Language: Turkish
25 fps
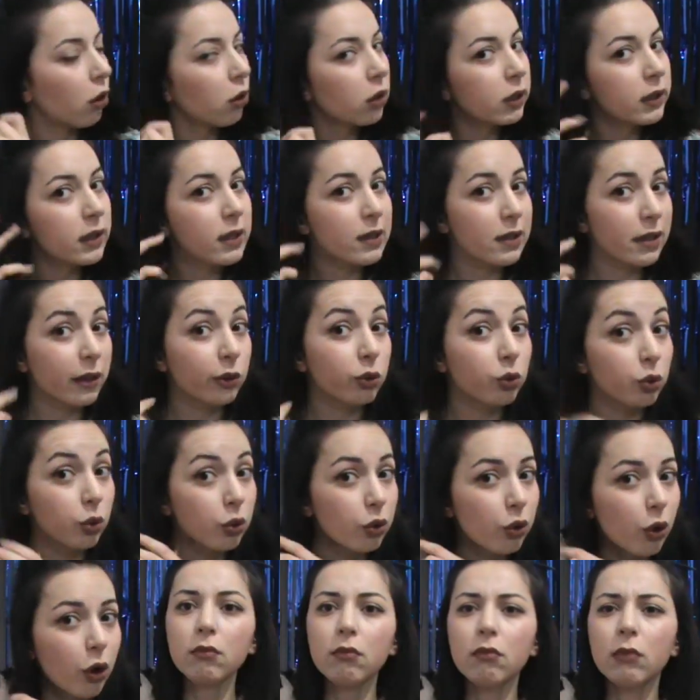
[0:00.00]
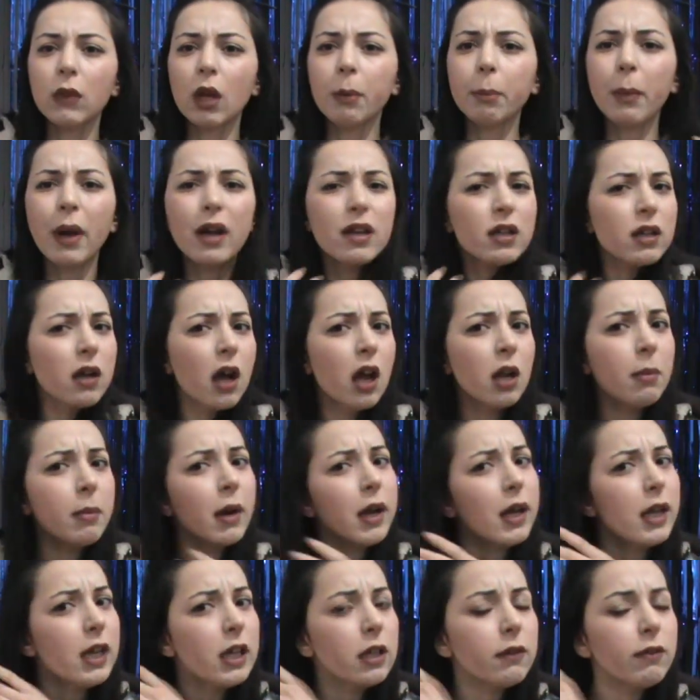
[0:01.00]
kısa duruyor. Ben galiba
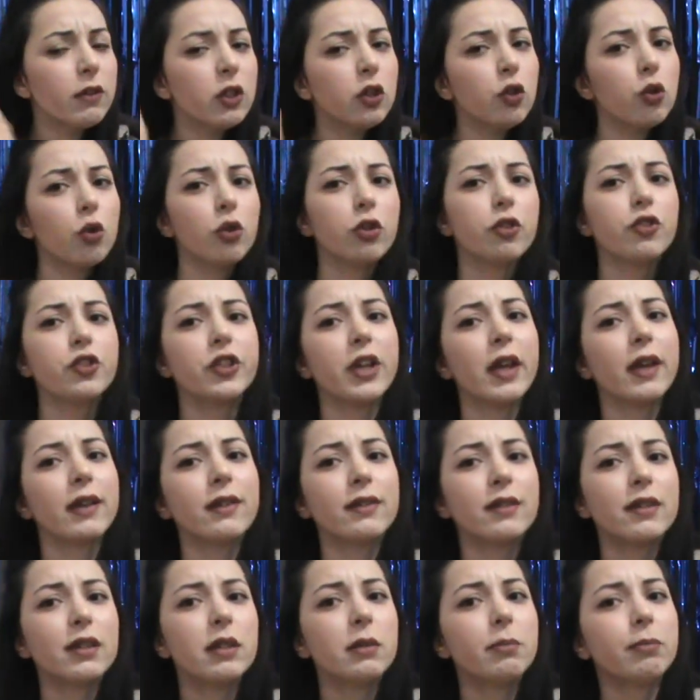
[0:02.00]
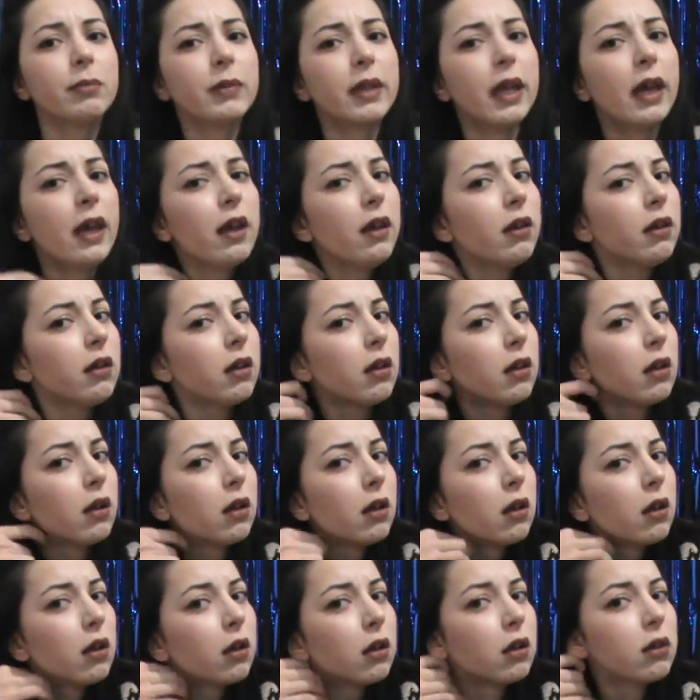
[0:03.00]
ilk videoyu çektiğimde
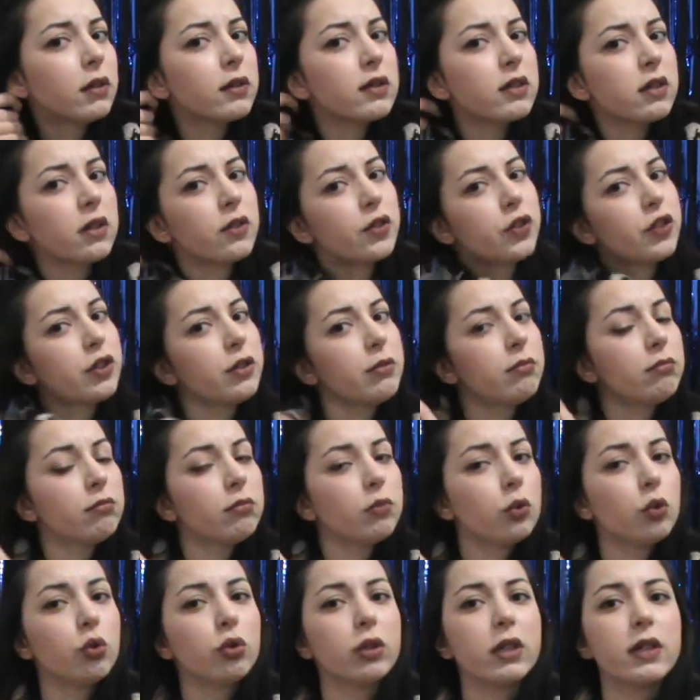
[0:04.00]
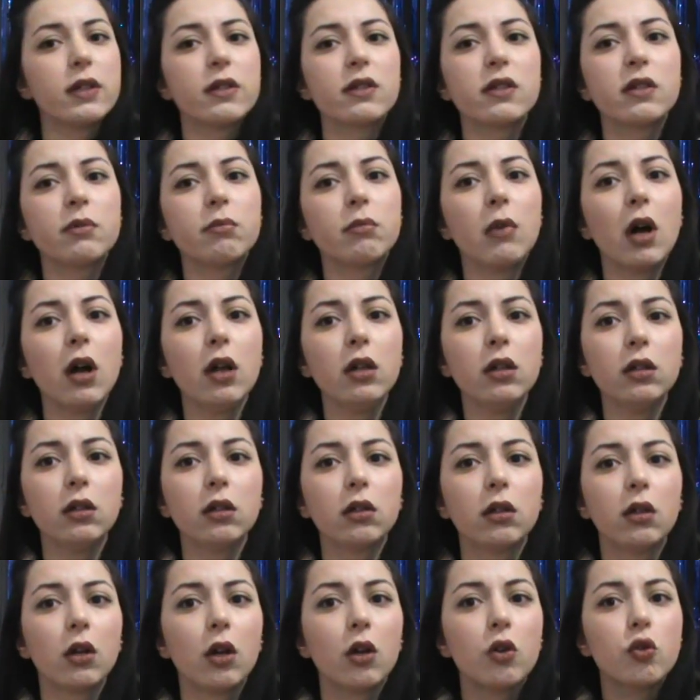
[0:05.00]
saçım büyük ihtimal
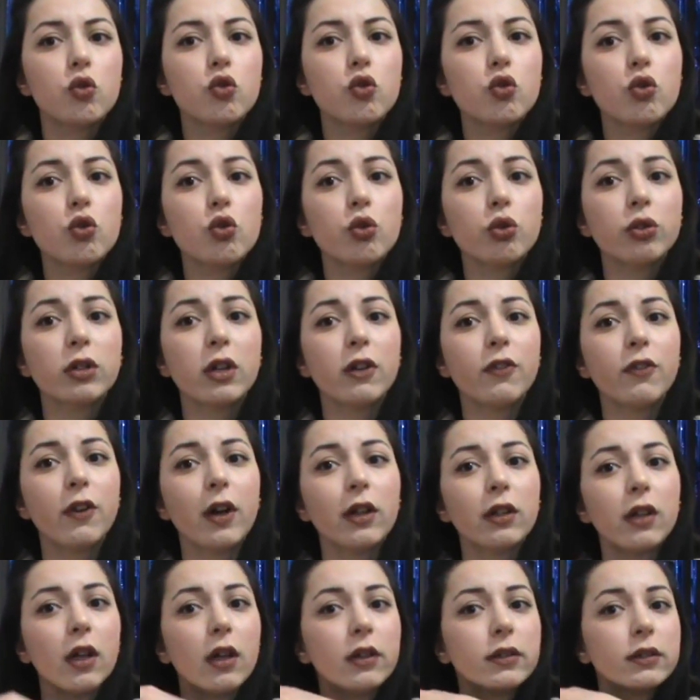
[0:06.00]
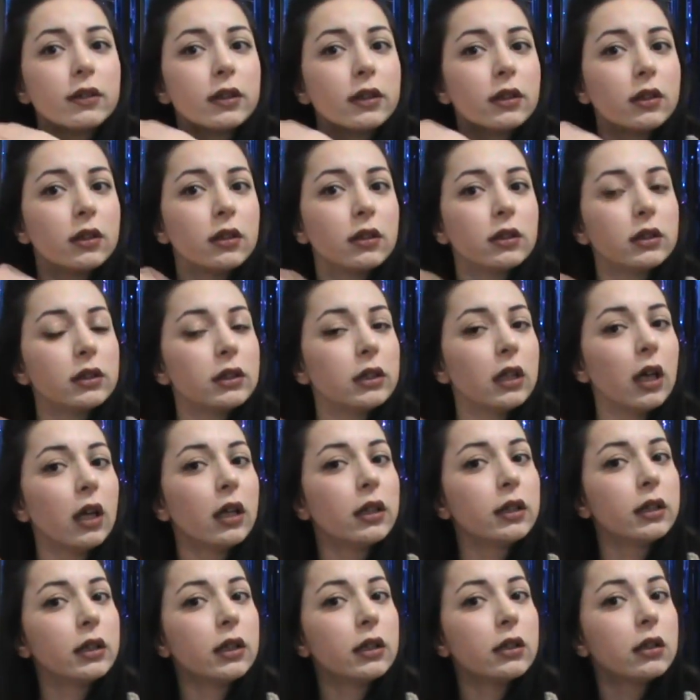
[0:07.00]
şurada falandı.
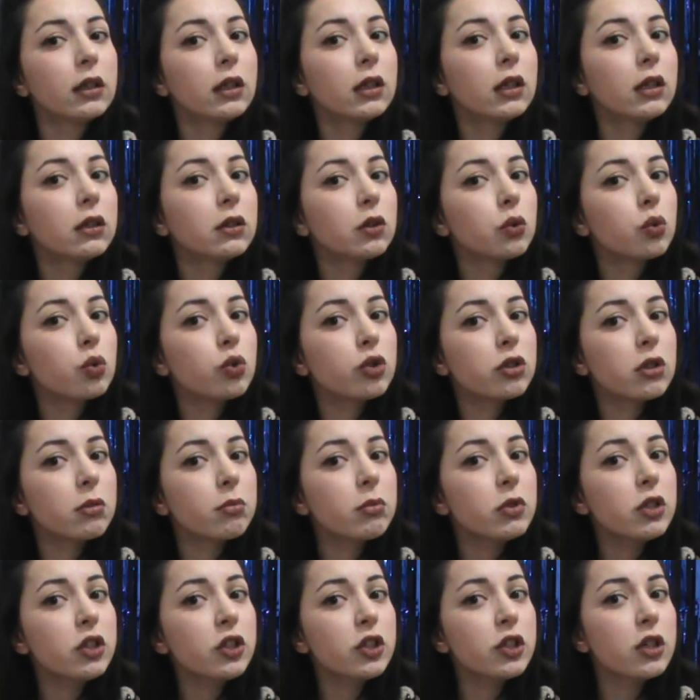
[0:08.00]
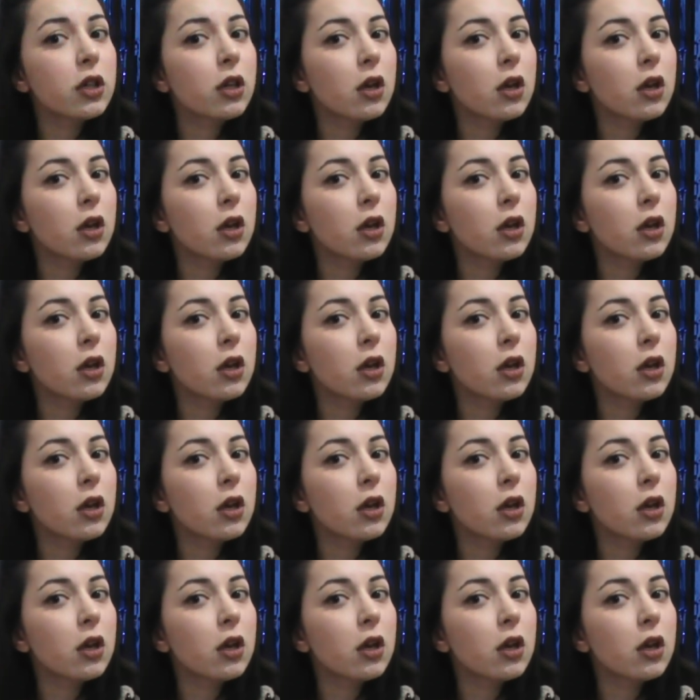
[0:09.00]
Yani ne kadar uzamış?